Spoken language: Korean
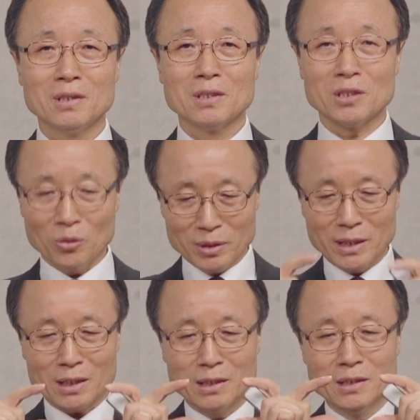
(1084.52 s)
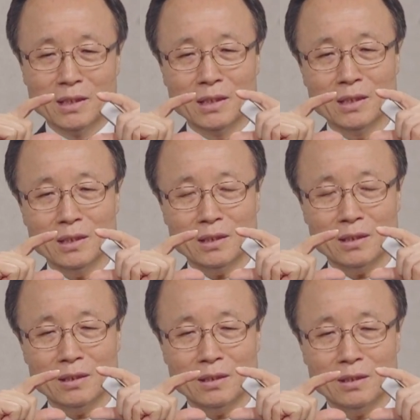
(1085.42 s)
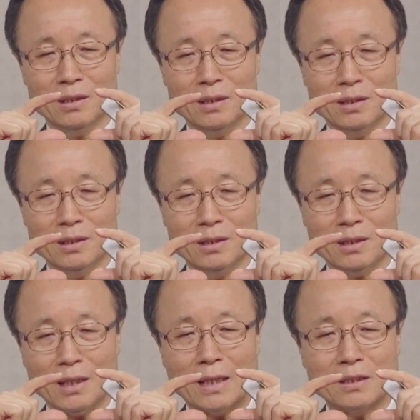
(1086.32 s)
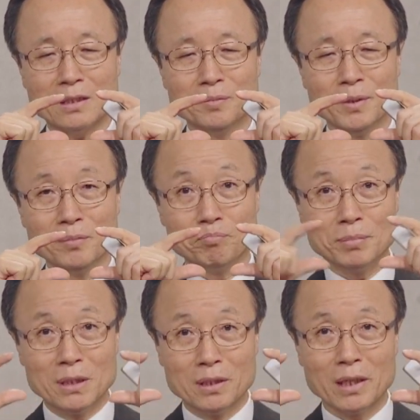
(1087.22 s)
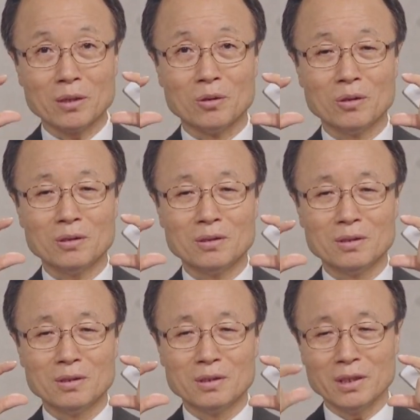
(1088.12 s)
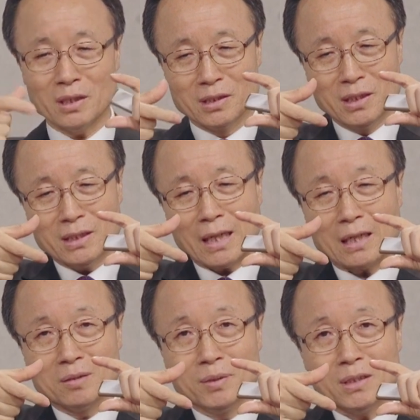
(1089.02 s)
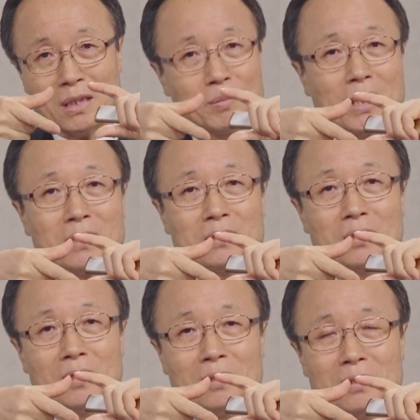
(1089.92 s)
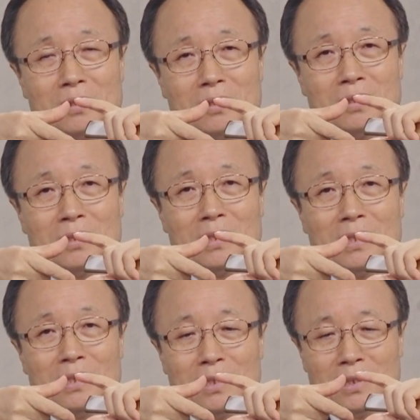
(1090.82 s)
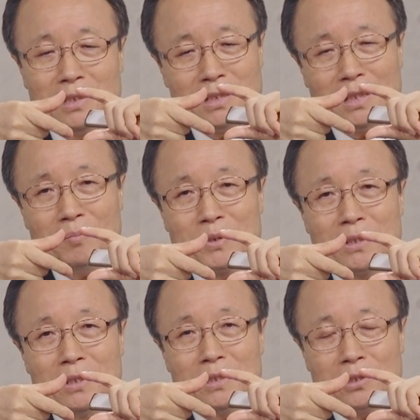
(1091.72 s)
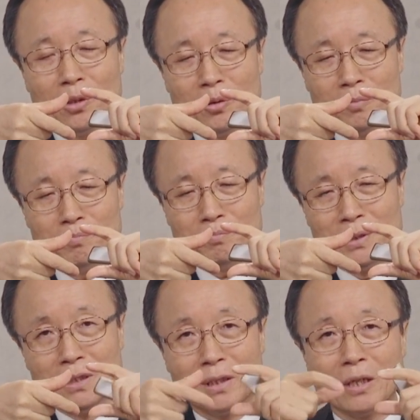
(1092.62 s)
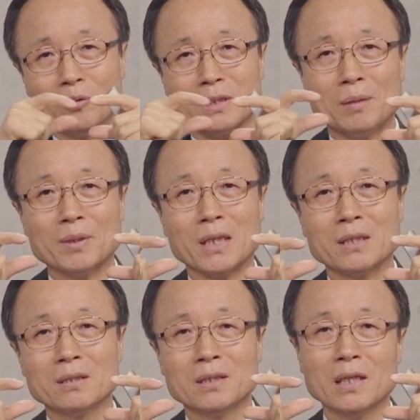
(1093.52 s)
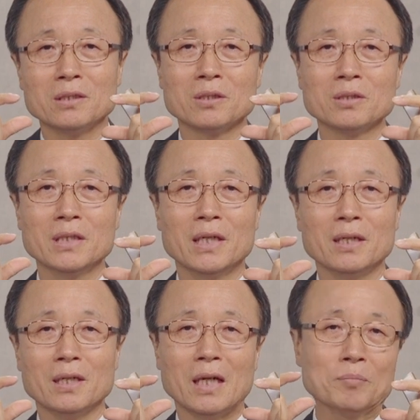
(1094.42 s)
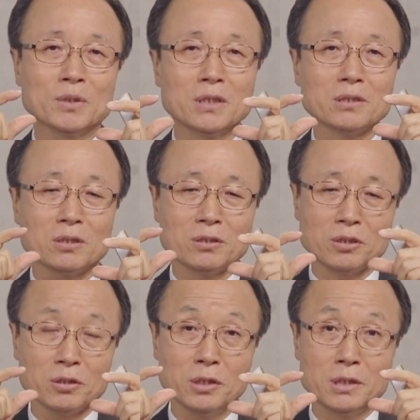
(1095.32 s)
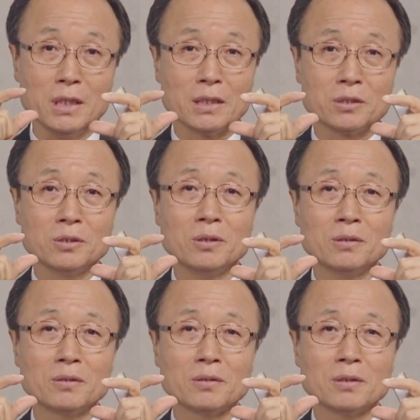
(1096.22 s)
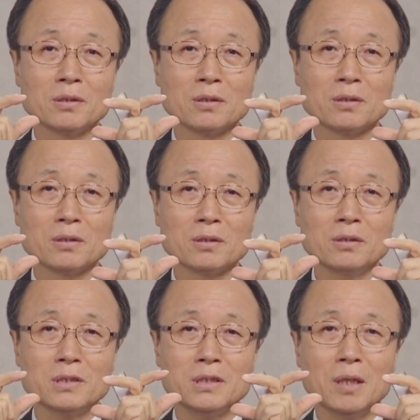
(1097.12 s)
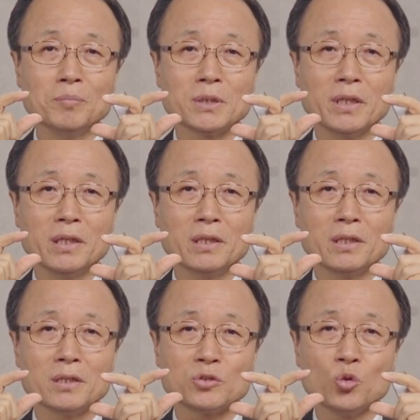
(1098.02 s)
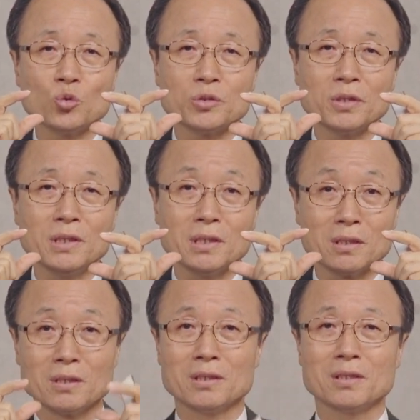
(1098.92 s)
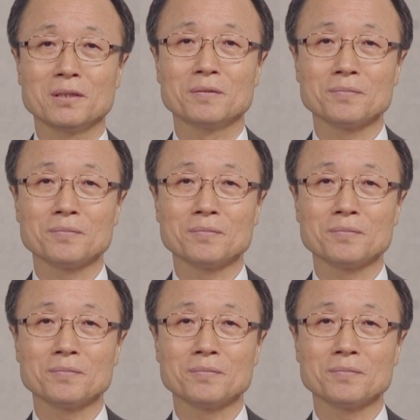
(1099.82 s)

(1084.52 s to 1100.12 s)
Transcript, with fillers: 서로 이렇게 극이 같으면 밀어내고 극이 다르면 잡아다니죠. 이렇게 지남철이 서로 밀어내고 잡아다닐 때 여기에 감정이 전혀 섞여 있지 않죠. 그 지남철의 속성이 그런 거예요.